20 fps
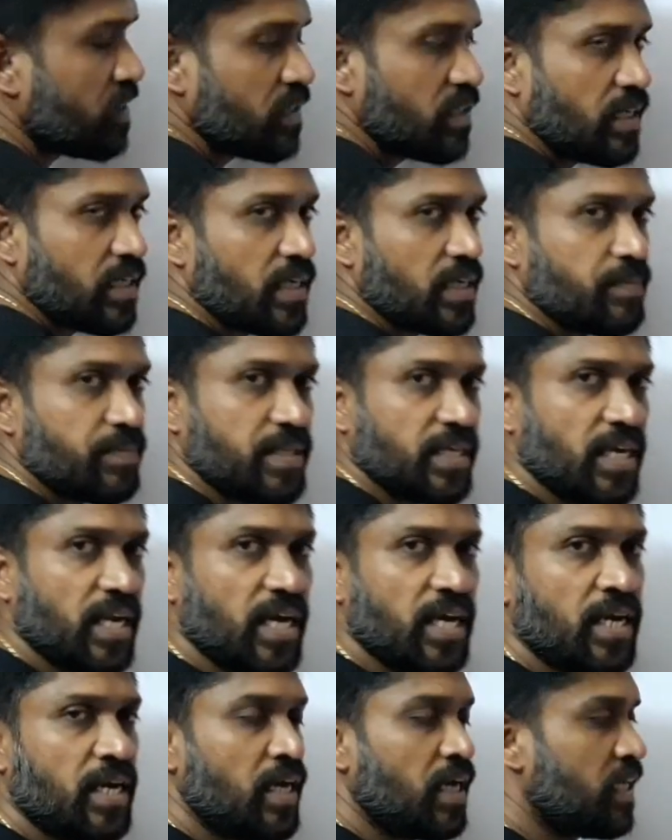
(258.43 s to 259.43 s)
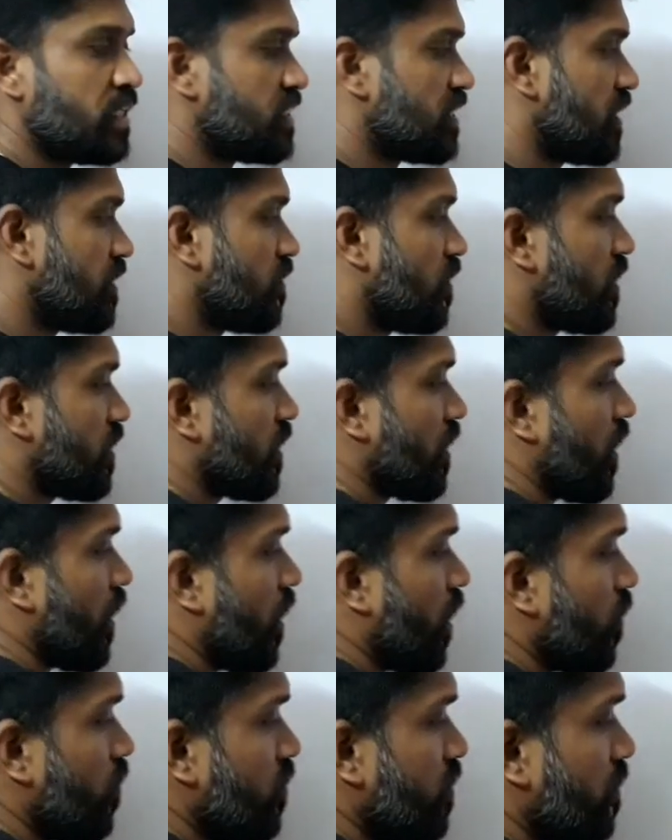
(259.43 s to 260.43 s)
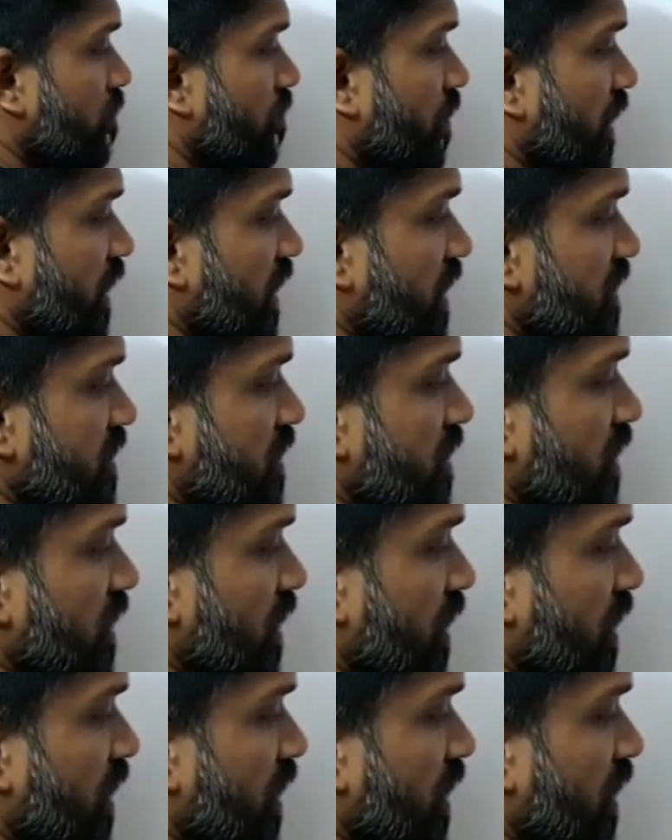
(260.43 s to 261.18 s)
இருக்குதுன்னு பார்த்தீங்களா சில்லு வாட்டர் அவுட் மைனஸ்